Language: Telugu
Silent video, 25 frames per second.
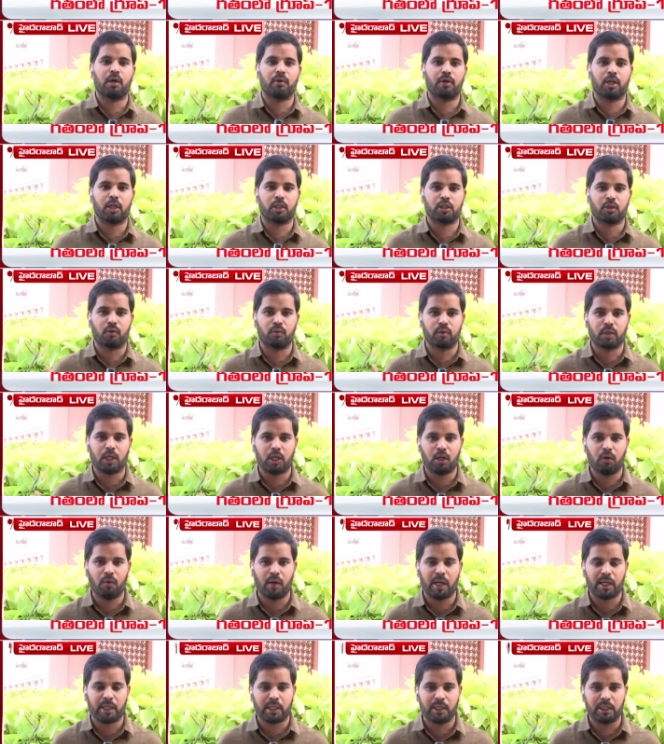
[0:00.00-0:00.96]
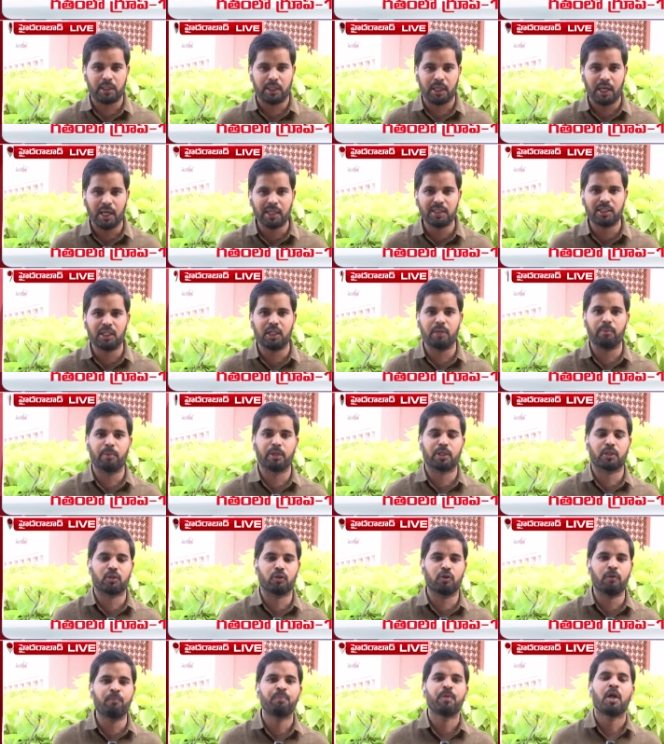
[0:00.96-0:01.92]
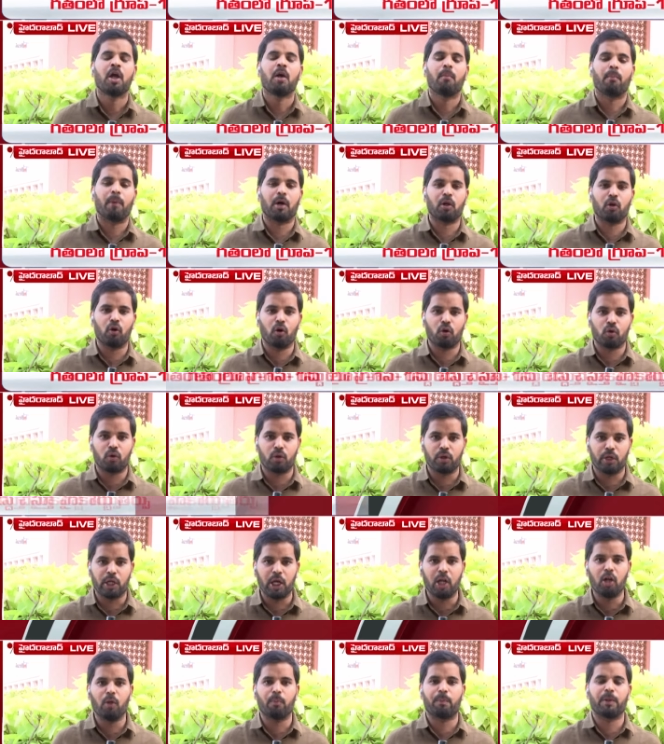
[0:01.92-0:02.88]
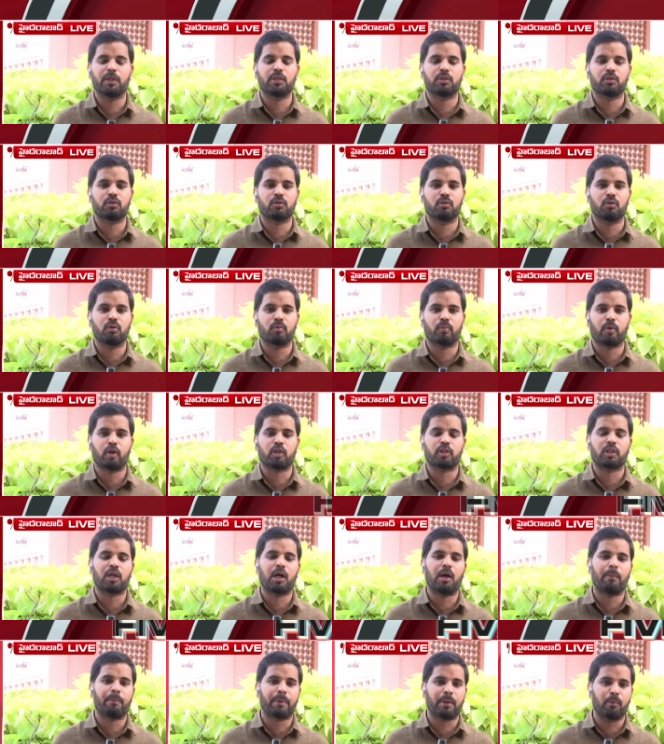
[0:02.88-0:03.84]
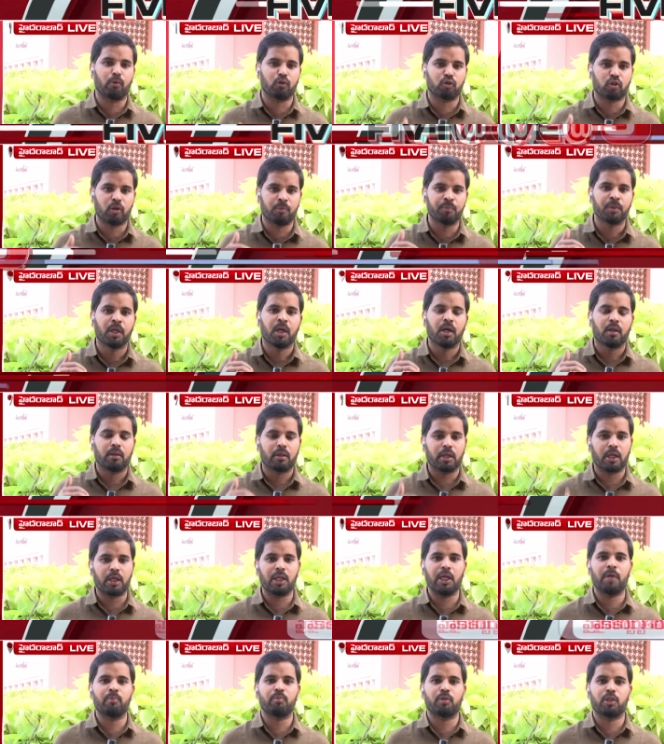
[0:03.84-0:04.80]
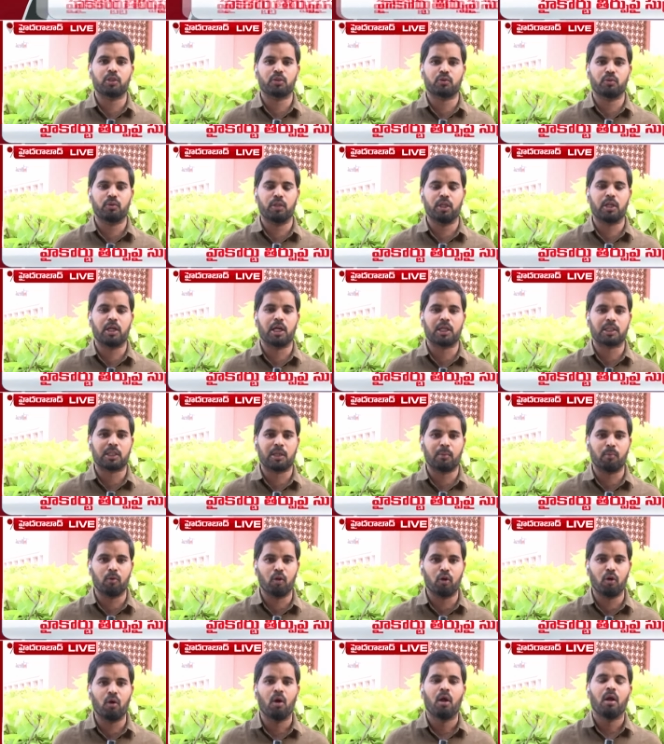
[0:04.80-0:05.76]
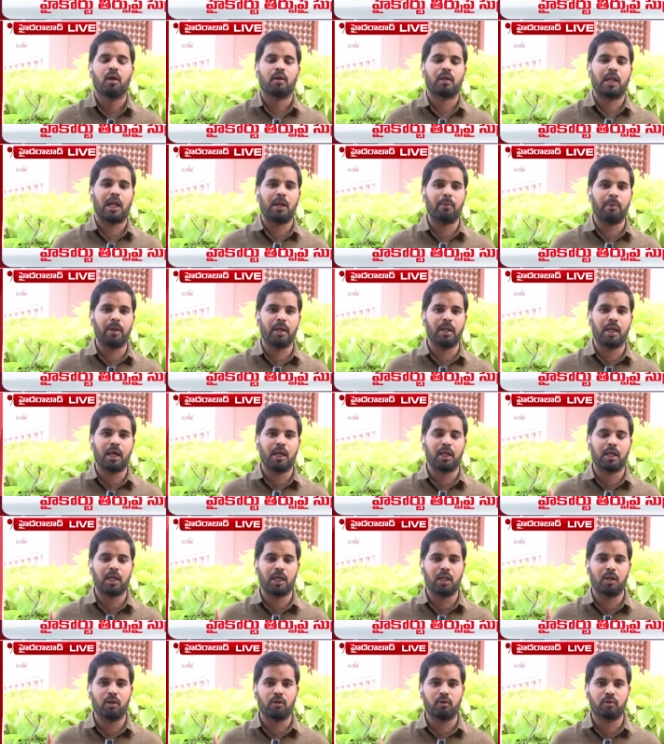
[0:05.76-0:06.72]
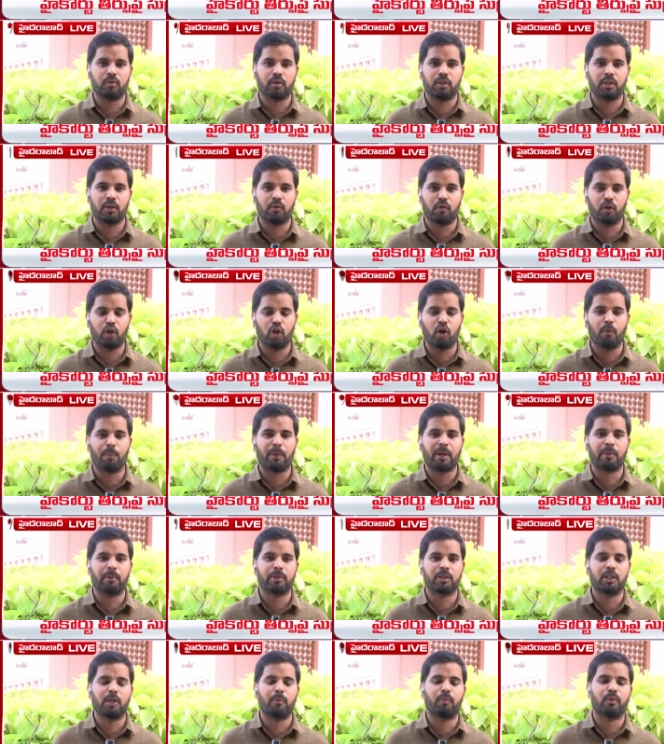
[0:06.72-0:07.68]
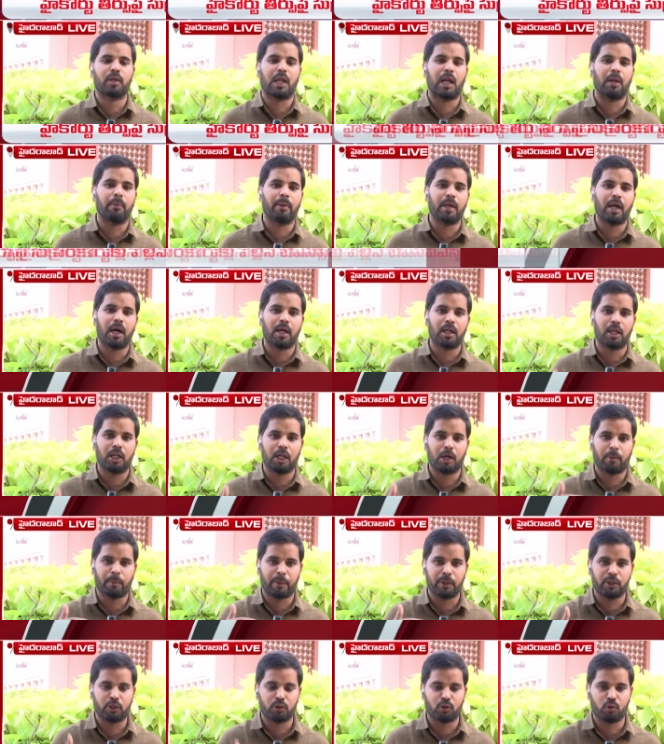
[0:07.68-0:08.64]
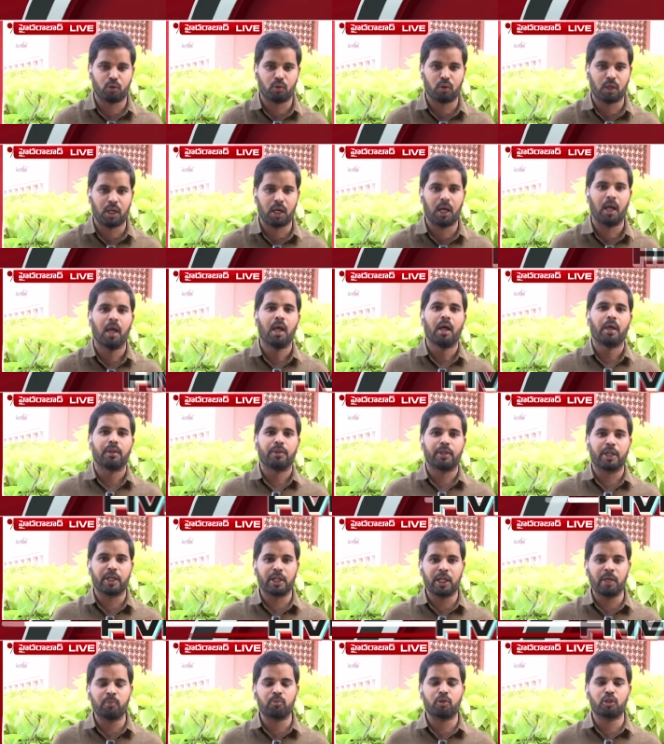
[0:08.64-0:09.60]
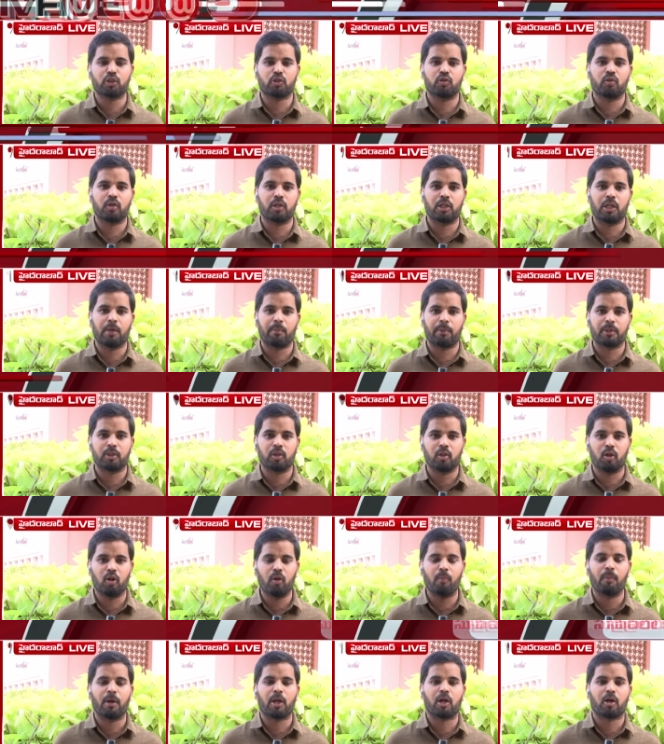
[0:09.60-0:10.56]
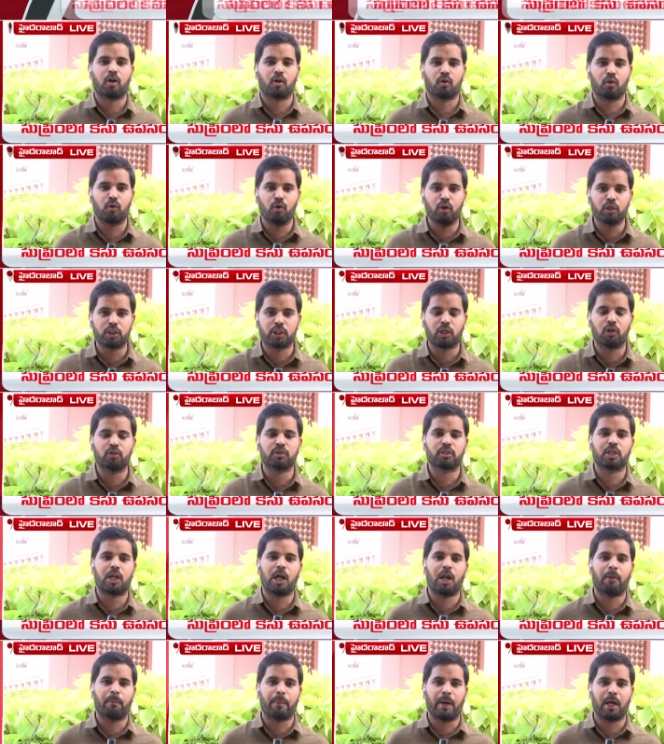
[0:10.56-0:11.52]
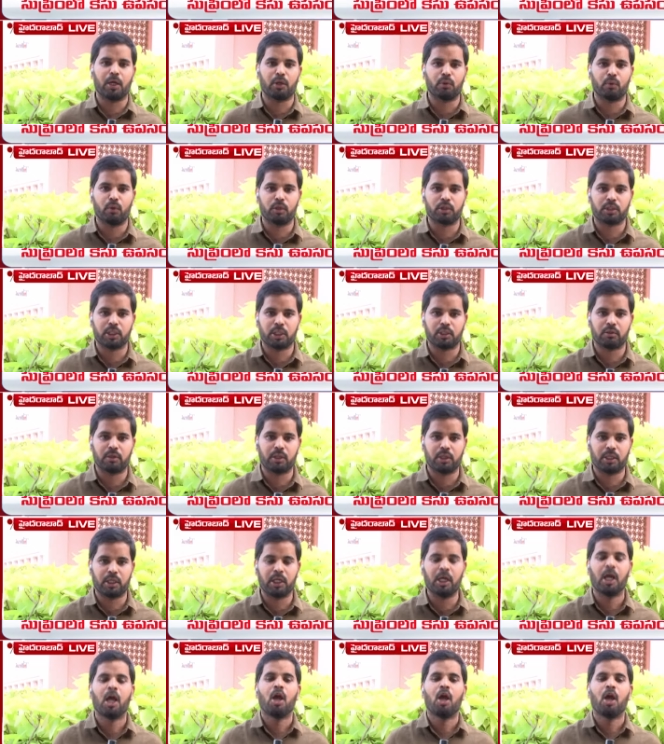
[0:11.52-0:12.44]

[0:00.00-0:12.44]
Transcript: ఎవరైతే ఉంటారో వారికి ఏజ్ లిమిట్ను మరో రెండేళ్లు పెంచుతూ కొత్తగా ప్రభుత్వం నిర్ణయం తీసుకుంది గతంలో నలభై నాలుగేళ్ళు ఉన్నటువంటి వయో పరిమితిని ఇప్పుడు నలభై ఆరేళ్లకు పెంచుతూ కూడా నిర్ణయం తీసుకున్న నేపథ్యంలో మరొక రెండు సంవత్సరాల పాటు వచ్చేటువంటి